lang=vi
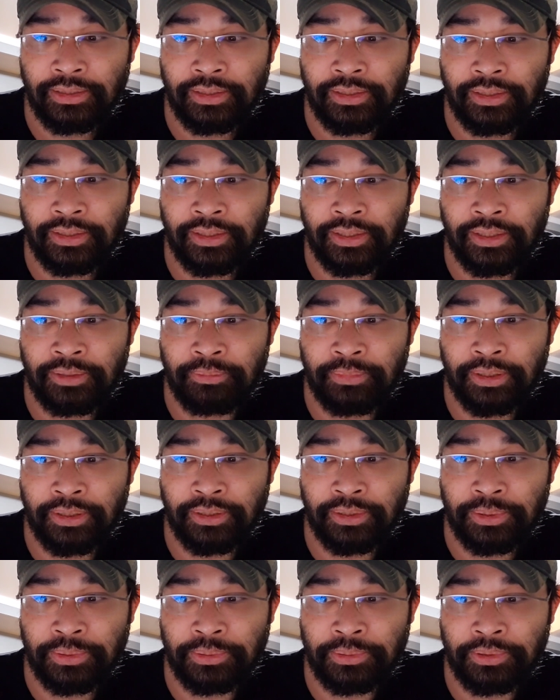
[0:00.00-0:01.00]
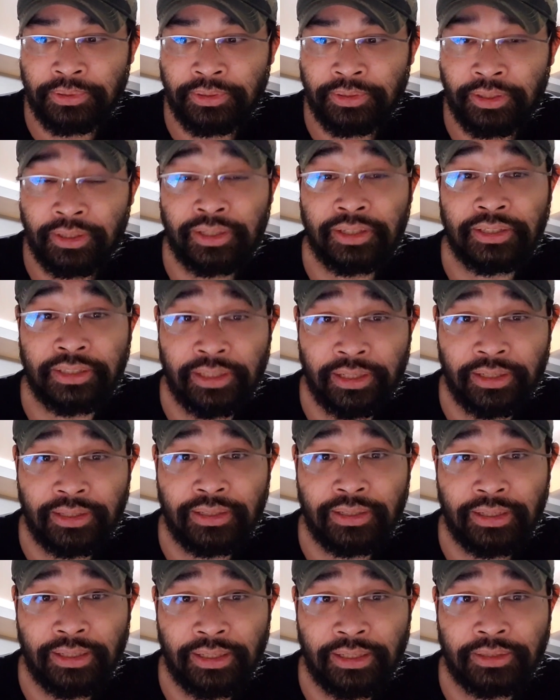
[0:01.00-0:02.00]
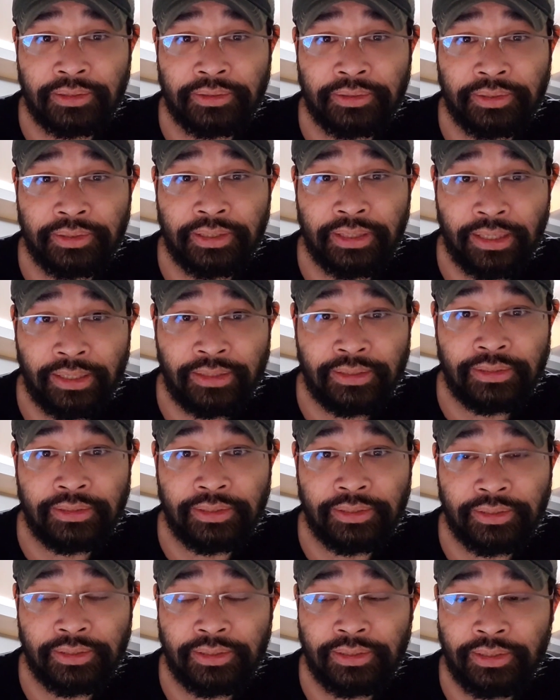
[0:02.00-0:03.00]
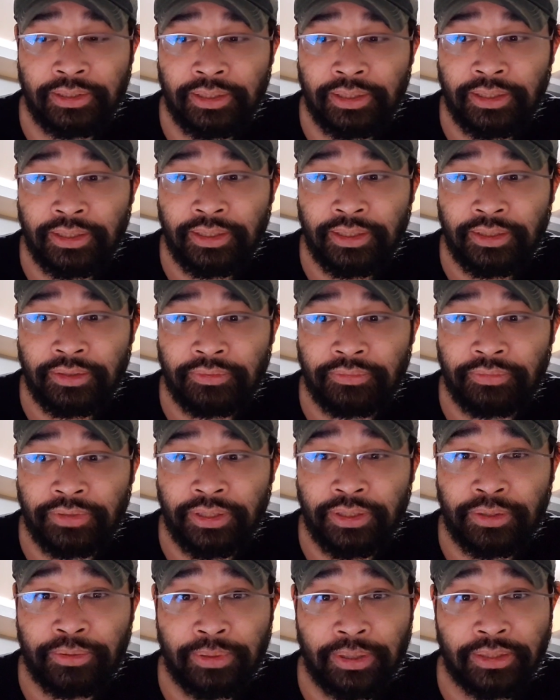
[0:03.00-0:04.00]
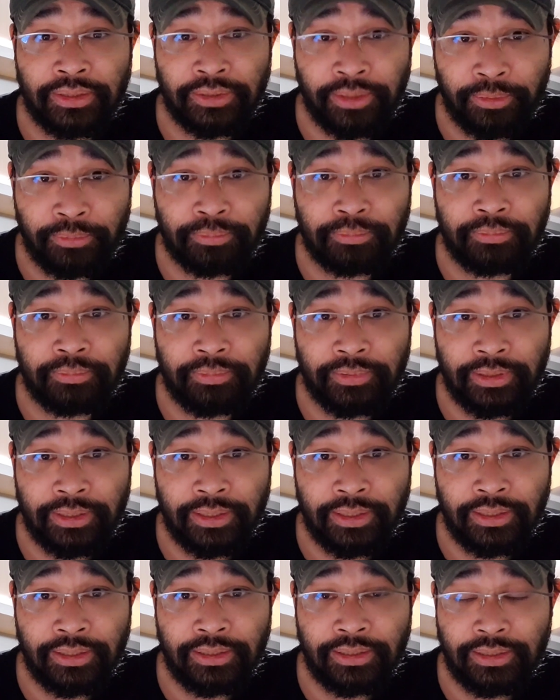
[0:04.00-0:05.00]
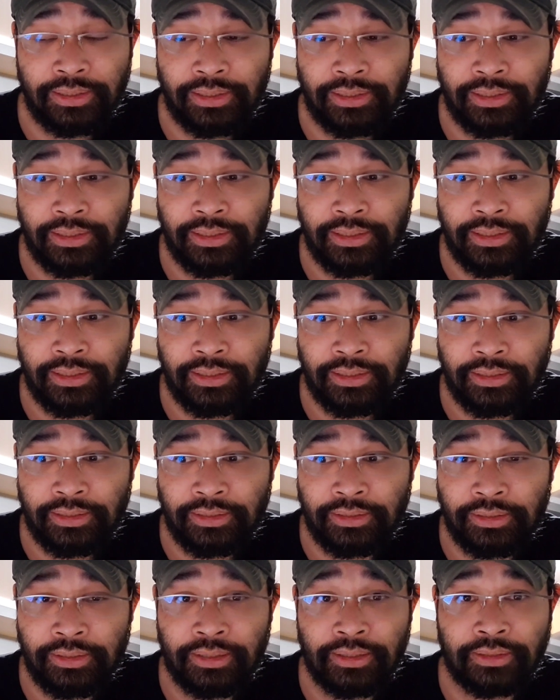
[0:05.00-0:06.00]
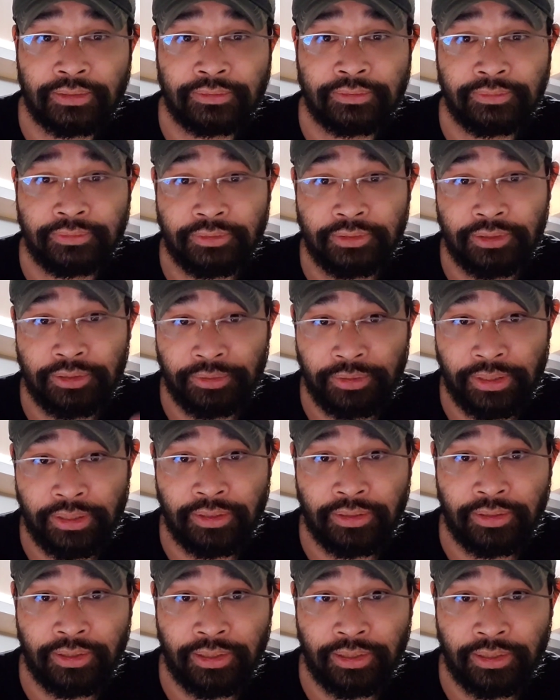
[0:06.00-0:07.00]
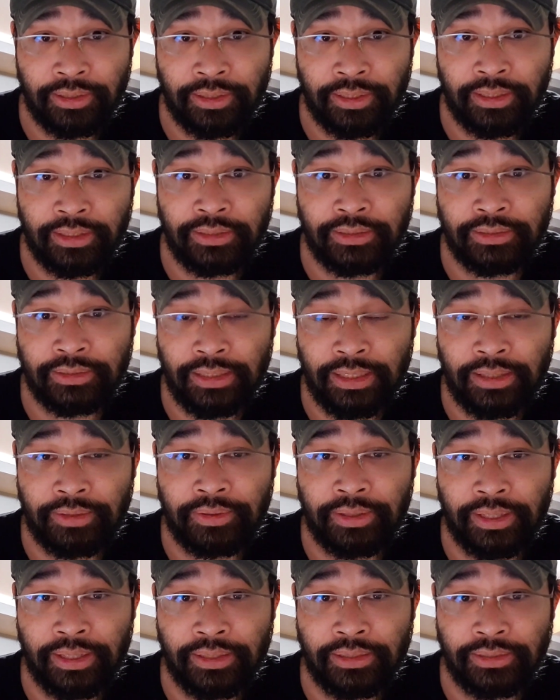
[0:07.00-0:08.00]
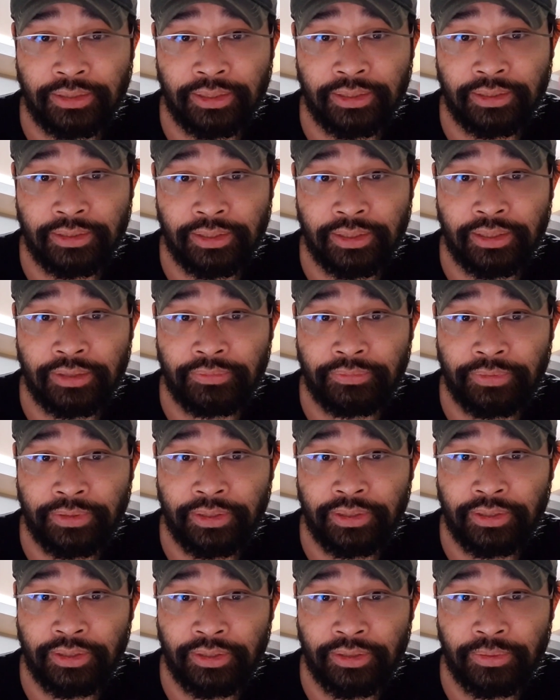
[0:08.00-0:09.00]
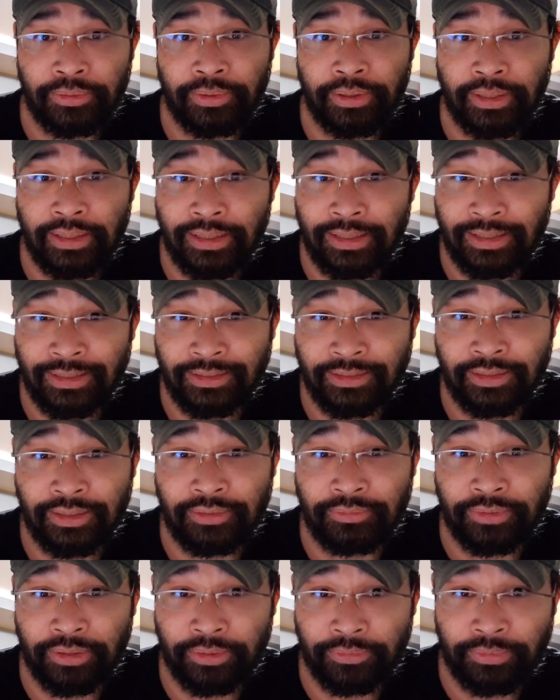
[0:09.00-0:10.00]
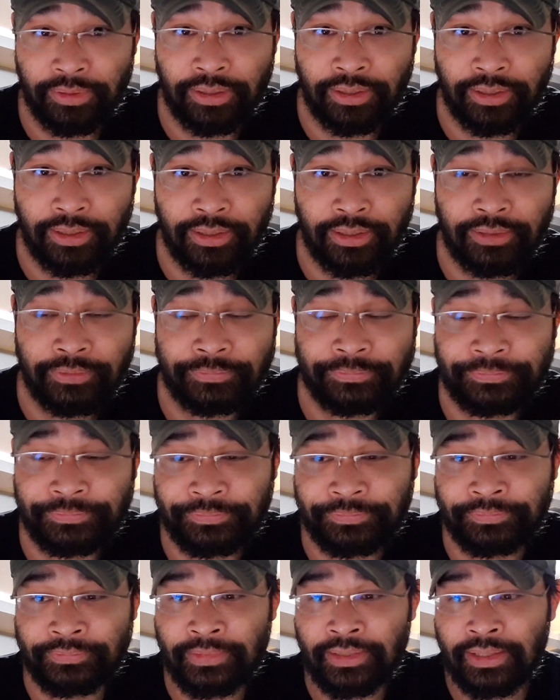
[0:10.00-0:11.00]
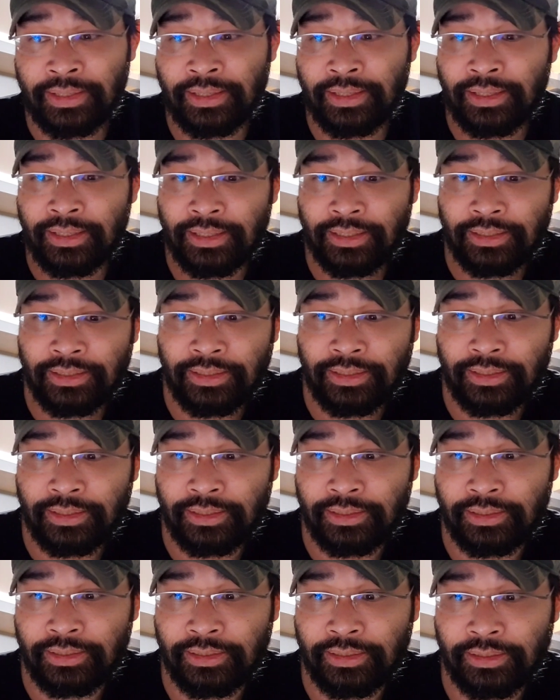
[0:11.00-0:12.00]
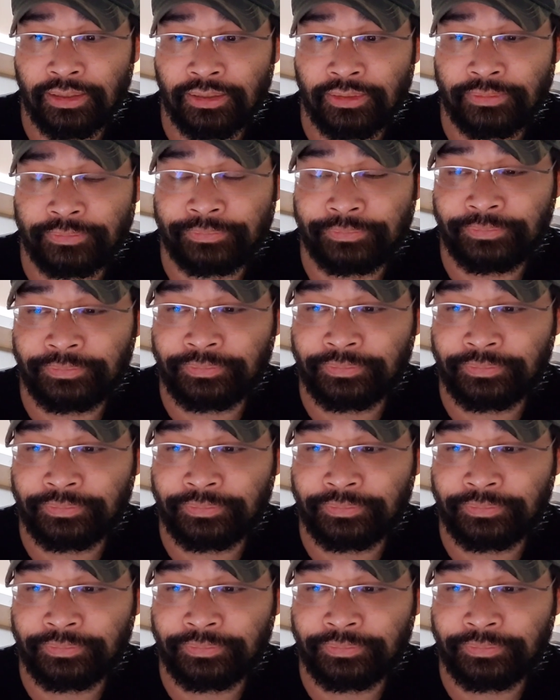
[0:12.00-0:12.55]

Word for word: thì khi mà tôi tức giận hay là tôi ghét những vị ngoại tộc á, như là tôi đã nói là kinh tàu hàn nhật tây phi ấn độ hay là hành tinh vân vân á thì à,